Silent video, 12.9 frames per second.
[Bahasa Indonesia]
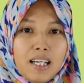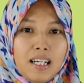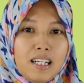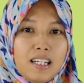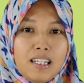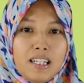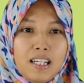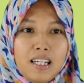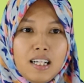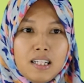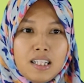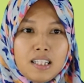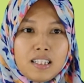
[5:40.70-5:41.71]

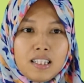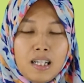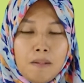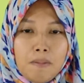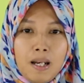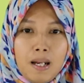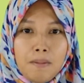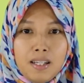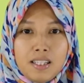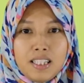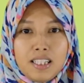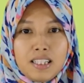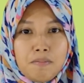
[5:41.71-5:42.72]
karena ketika malam
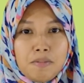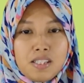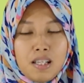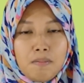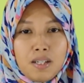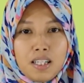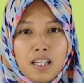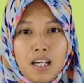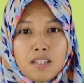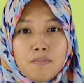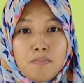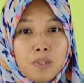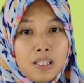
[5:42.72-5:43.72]
hari kita bisa
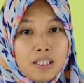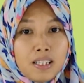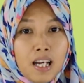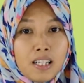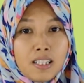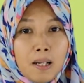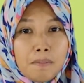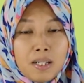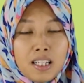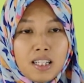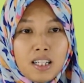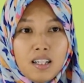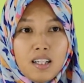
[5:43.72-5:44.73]
melihat bintang yang
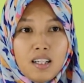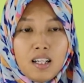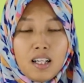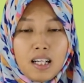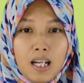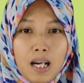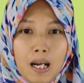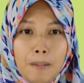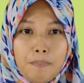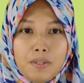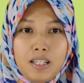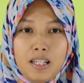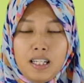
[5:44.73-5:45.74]
berkelap
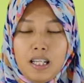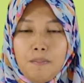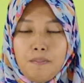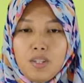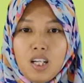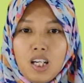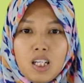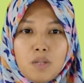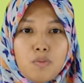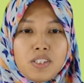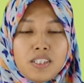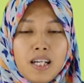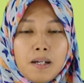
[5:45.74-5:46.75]
kelip.
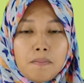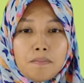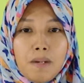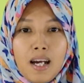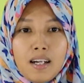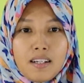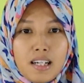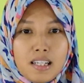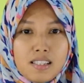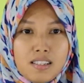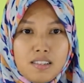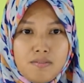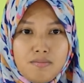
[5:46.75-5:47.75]
Kemudian
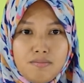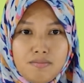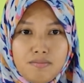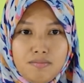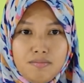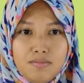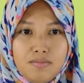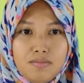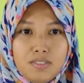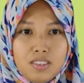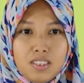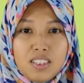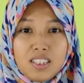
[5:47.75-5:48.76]
panas.
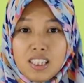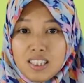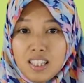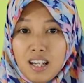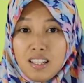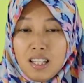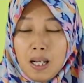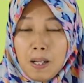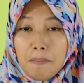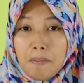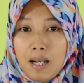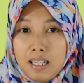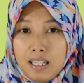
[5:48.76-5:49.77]
Tidak ya,
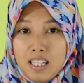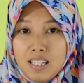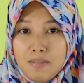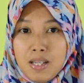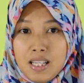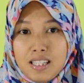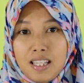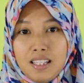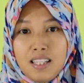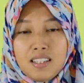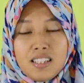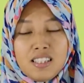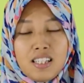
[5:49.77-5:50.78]
panas
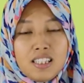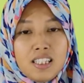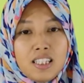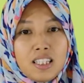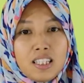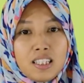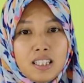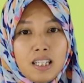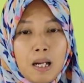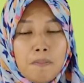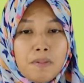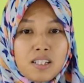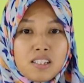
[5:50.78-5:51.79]
biasanya terjadi
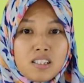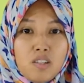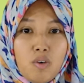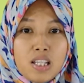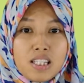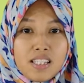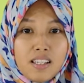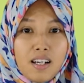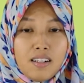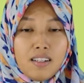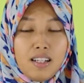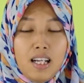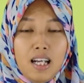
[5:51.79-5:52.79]
ketika peristiwa siang
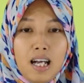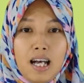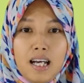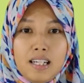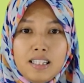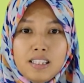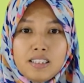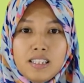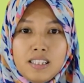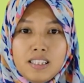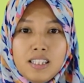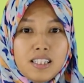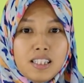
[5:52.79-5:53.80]
hari,
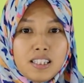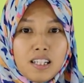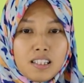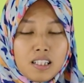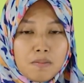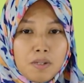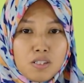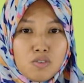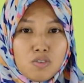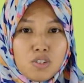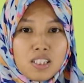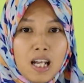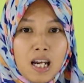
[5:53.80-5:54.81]
jadi tidak
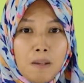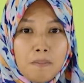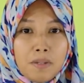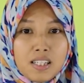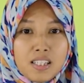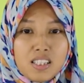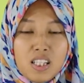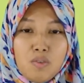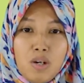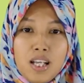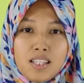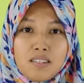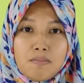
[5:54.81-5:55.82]
termasuk dalam
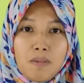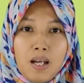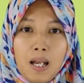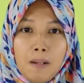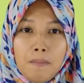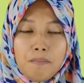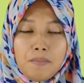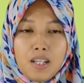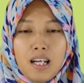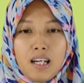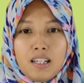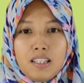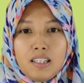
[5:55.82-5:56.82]
peristiwa malam
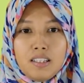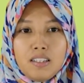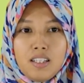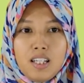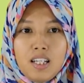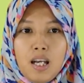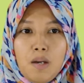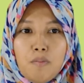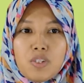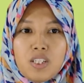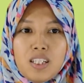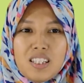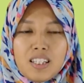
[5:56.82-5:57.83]
hari.
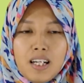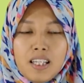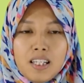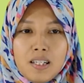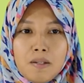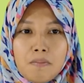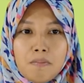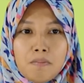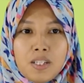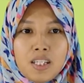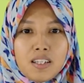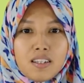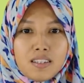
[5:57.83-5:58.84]
Kemudian yang terakhir,
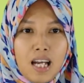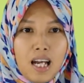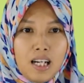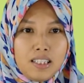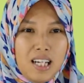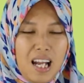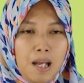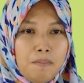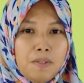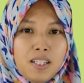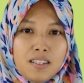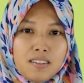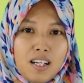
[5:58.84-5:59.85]
bintang. Nah,
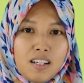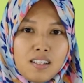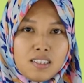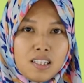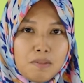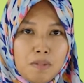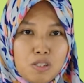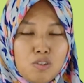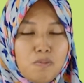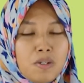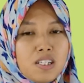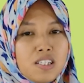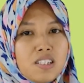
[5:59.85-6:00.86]
bintang
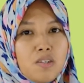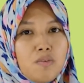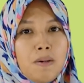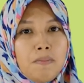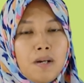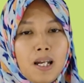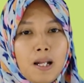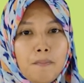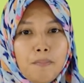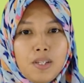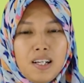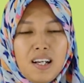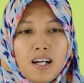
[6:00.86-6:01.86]
termasuk peristiwa malam
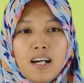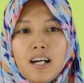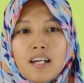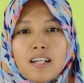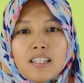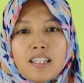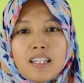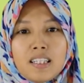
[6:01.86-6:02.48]
hari.